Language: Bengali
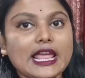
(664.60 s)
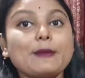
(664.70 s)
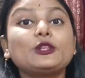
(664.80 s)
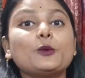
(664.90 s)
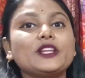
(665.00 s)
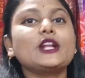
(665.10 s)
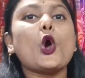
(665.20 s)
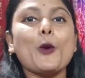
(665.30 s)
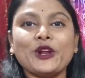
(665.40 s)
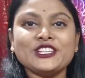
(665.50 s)
এবার তোমাদের
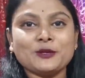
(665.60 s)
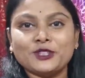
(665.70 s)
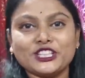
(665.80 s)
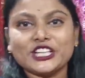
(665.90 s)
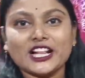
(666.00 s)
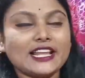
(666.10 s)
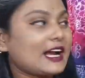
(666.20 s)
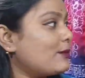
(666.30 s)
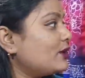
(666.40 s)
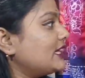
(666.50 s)
কম রেঞ্জের মধ্যে শাল
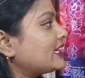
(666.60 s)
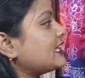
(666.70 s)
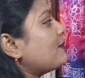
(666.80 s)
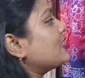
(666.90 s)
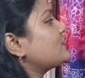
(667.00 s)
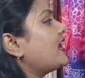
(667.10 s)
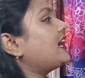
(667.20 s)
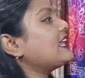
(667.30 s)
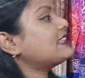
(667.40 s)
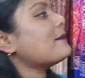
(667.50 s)
দেখাবো দেখতেই পাচ্ছ
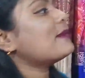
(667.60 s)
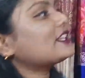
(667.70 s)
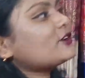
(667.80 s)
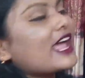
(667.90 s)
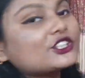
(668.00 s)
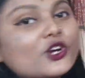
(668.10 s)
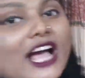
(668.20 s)
এটার দাম মাত্র একশো